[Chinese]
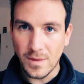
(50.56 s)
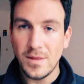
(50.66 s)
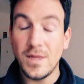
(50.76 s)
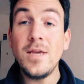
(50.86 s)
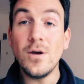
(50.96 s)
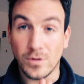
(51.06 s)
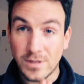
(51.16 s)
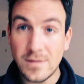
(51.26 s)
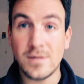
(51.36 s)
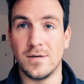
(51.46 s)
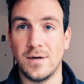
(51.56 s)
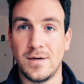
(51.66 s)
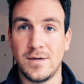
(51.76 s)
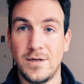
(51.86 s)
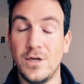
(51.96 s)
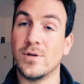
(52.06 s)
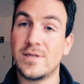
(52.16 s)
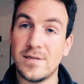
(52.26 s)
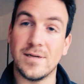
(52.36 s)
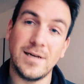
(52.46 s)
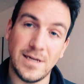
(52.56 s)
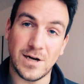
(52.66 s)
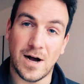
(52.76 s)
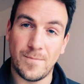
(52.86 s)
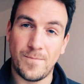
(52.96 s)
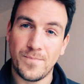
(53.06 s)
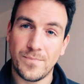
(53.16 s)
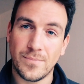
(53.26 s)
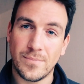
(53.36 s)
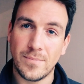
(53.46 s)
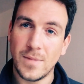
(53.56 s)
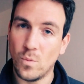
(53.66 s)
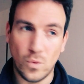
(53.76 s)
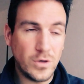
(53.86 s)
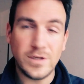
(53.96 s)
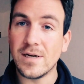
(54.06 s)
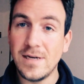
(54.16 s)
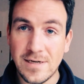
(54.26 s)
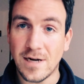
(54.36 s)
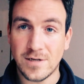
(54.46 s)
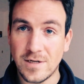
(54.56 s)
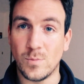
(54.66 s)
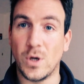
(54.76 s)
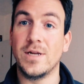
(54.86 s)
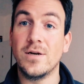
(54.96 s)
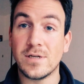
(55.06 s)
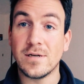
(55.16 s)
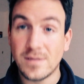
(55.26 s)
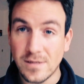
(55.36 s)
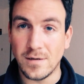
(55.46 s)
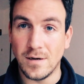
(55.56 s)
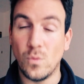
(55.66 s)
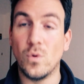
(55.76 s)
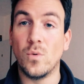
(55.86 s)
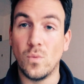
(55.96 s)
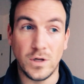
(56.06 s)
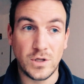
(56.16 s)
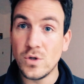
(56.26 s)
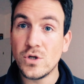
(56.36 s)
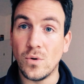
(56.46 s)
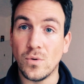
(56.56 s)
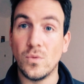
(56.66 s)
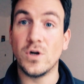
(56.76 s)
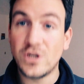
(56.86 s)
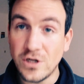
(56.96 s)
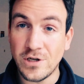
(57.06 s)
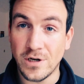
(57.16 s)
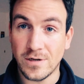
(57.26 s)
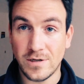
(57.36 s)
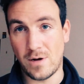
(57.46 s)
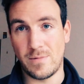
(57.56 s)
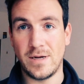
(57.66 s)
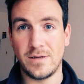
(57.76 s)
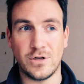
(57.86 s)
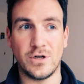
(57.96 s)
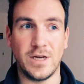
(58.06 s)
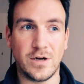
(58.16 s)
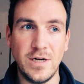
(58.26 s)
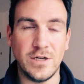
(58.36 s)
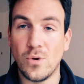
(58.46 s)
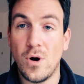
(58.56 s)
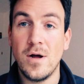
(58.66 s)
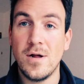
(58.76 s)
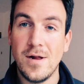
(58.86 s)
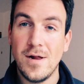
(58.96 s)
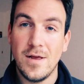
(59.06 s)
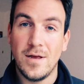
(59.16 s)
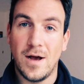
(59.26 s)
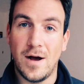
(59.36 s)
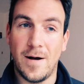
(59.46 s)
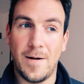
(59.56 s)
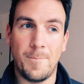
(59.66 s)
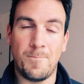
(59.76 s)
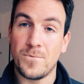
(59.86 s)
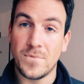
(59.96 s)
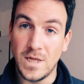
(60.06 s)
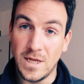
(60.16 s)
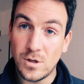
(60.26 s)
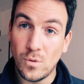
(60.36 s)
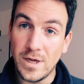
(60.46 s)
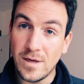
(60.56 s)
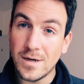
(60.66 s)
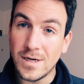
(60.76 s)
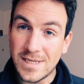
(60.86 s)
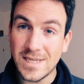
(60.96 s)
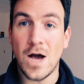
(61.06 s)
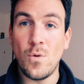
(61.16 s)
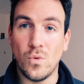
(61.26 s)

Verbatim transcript: 你有资格有自己的立场，无论这个立场是什么，你有这个资格，我我尊重我支持，知道吗？就是你可以说，嗯，你作为一个自干